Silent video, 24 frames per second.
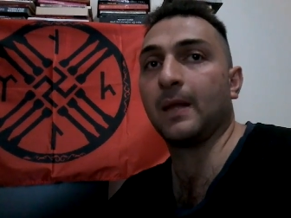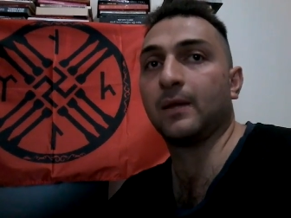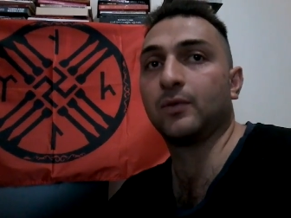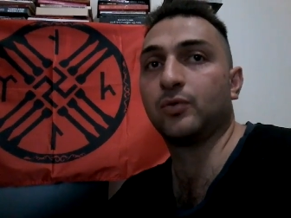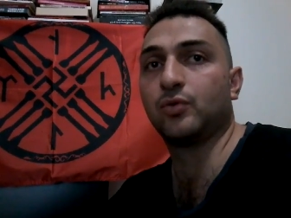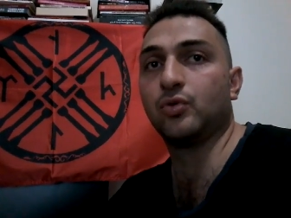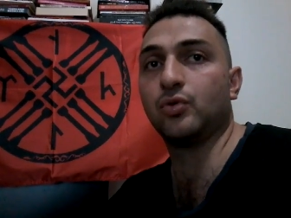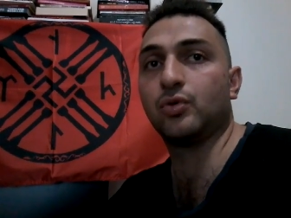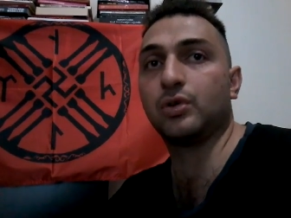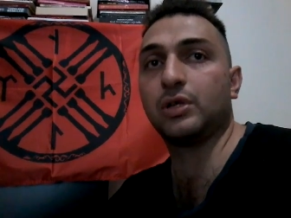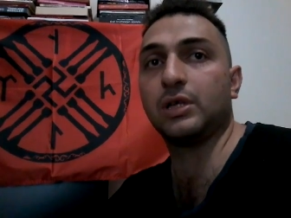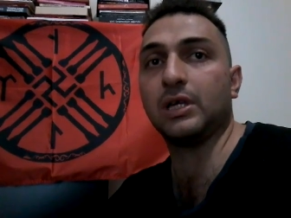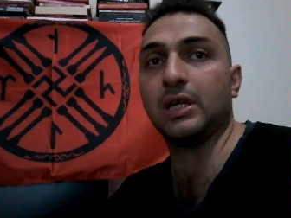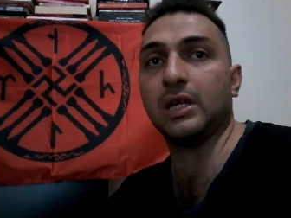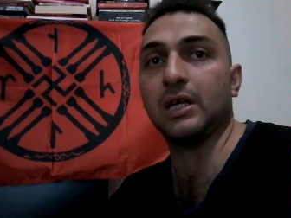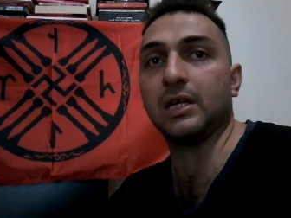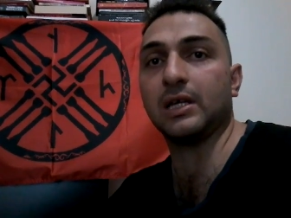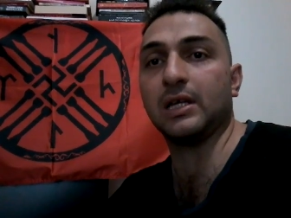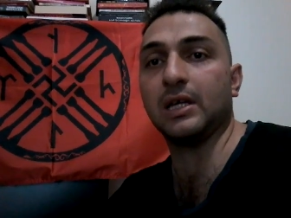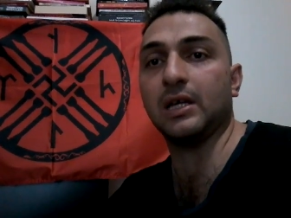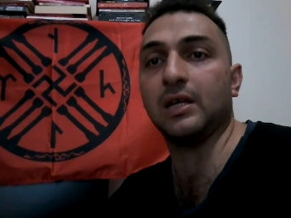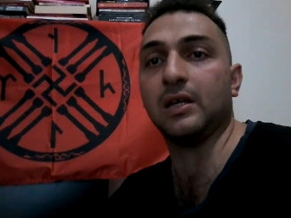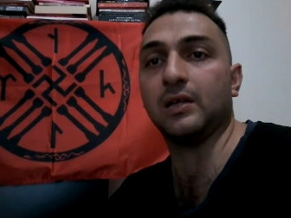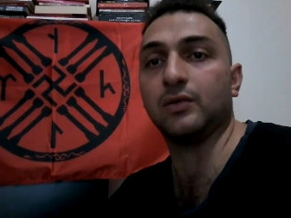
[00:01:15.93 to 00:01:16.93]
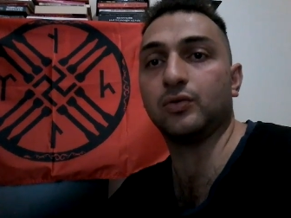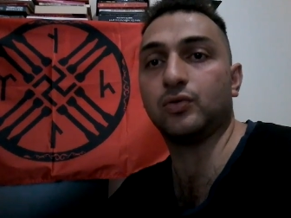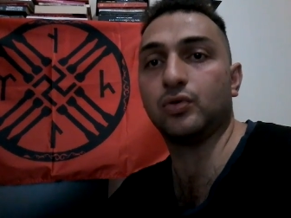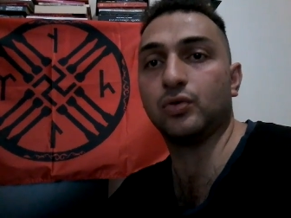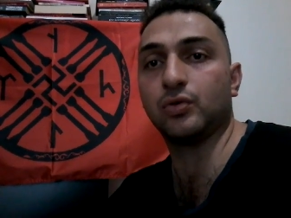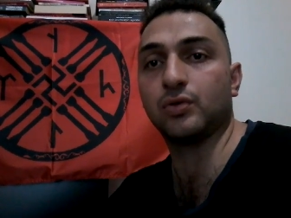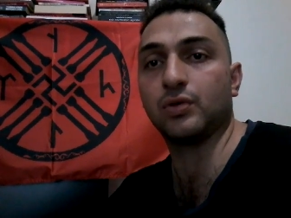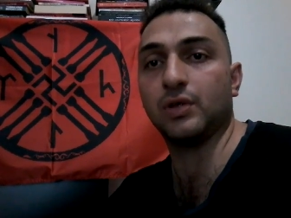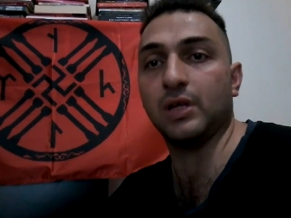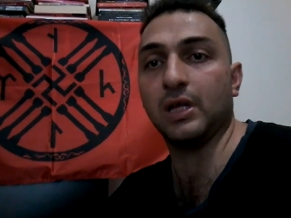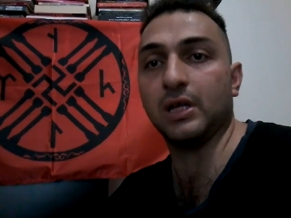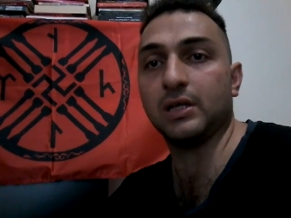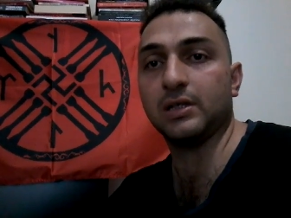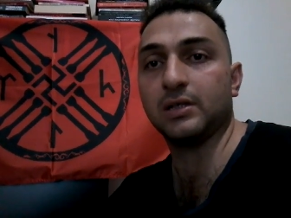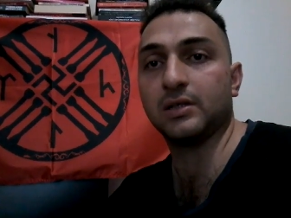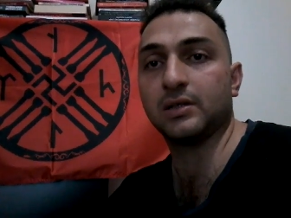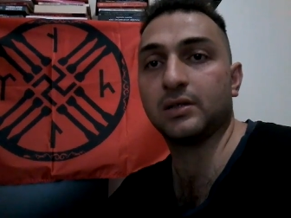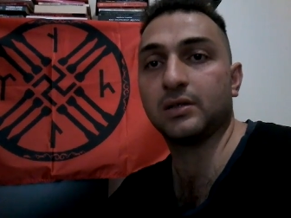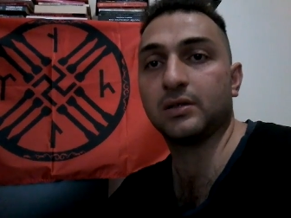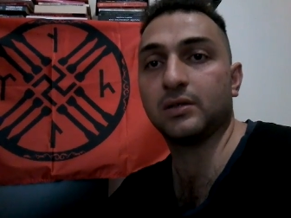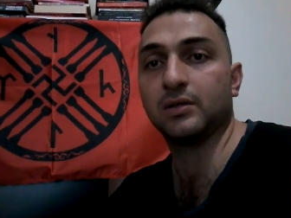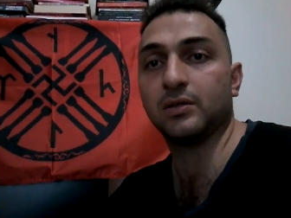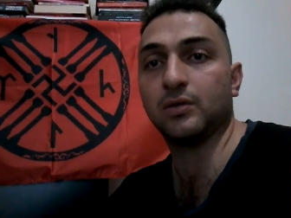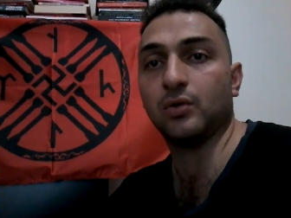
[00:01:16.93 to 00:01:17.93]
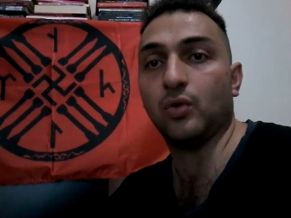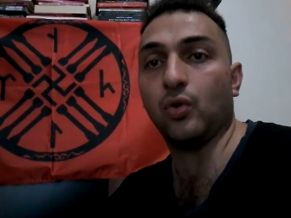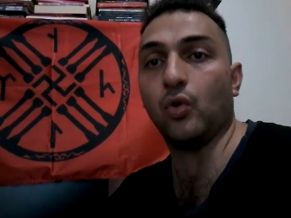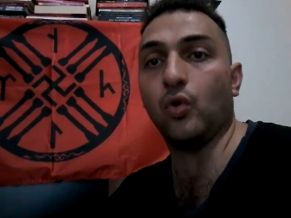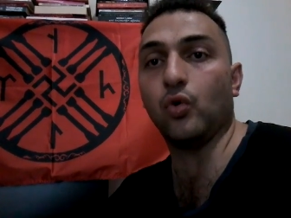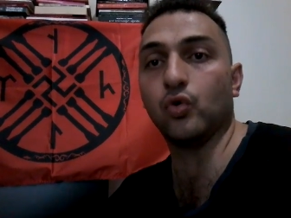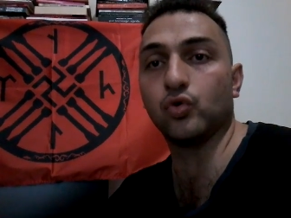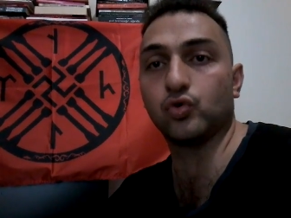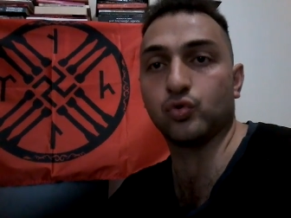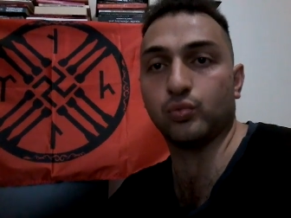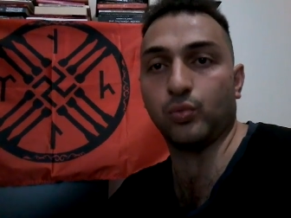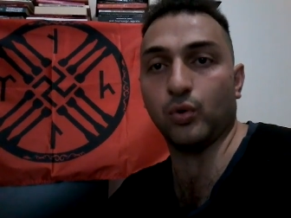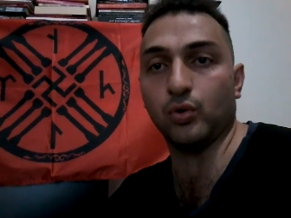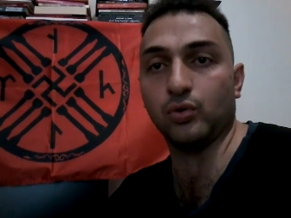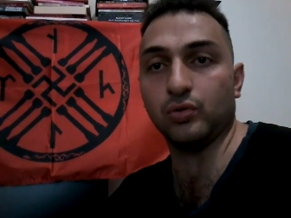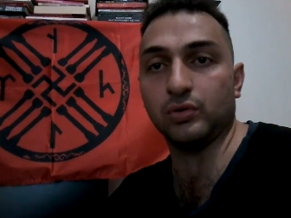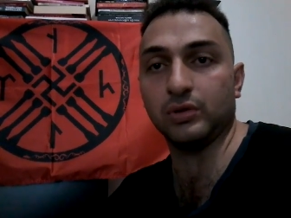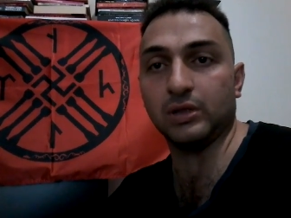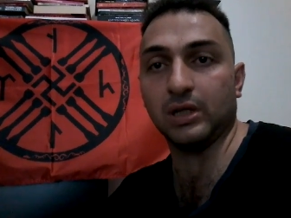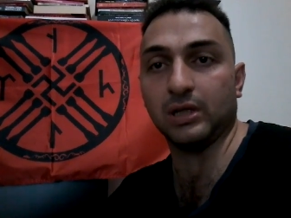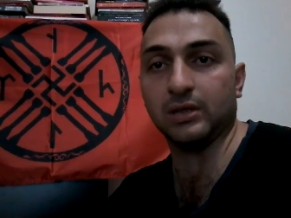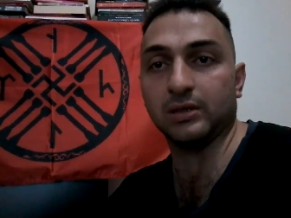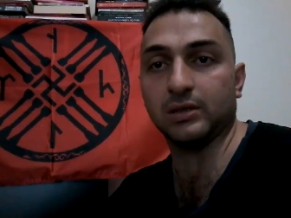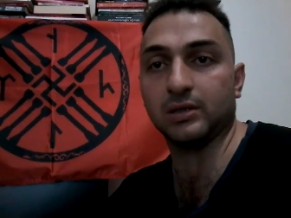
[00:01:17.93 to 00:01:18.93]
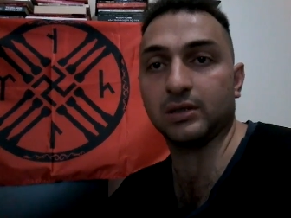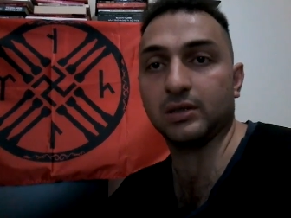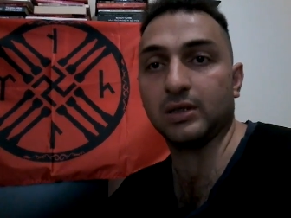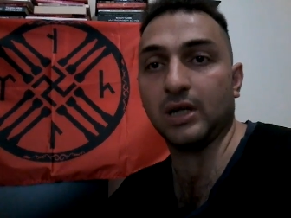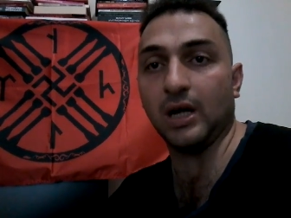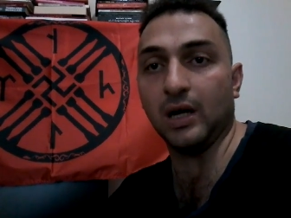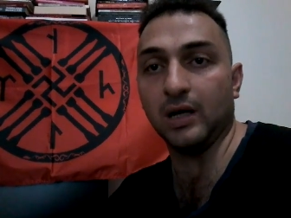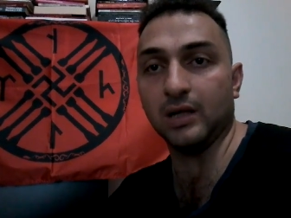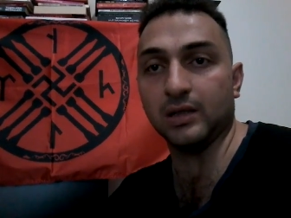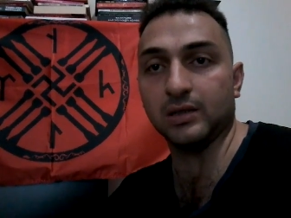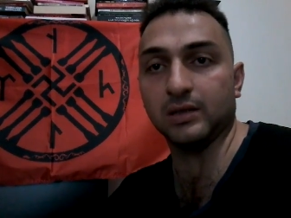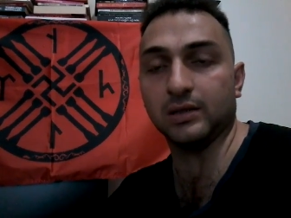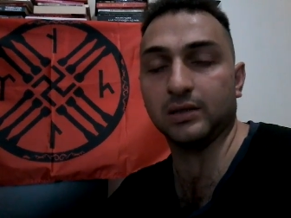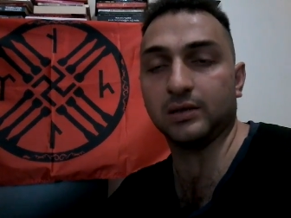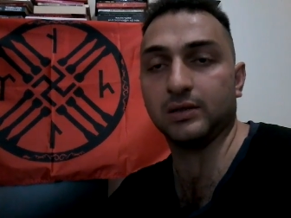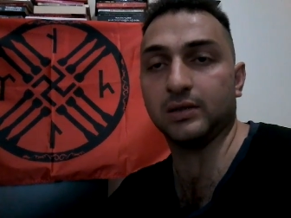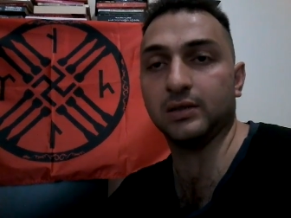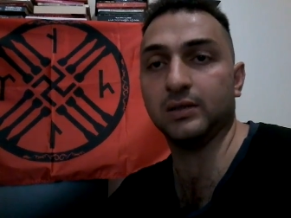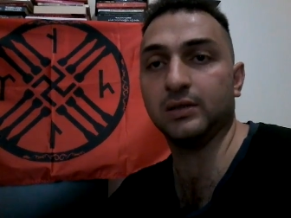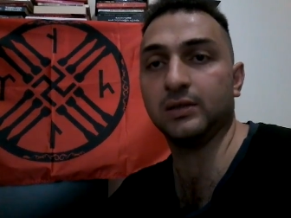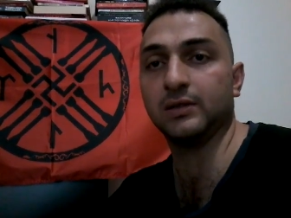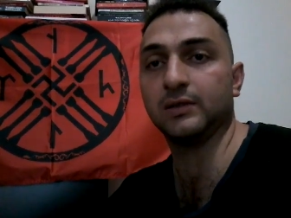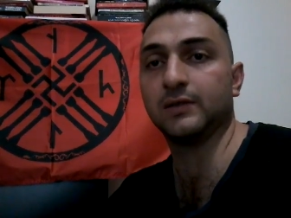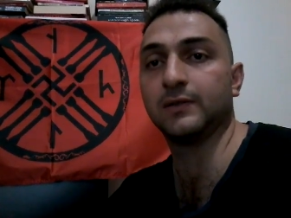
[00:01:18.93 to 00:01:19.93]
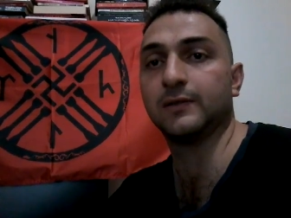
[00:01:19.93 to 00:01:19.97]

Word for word: Türkiye'ye gelen Türkler Oğuz boyundandır ağırlıklı.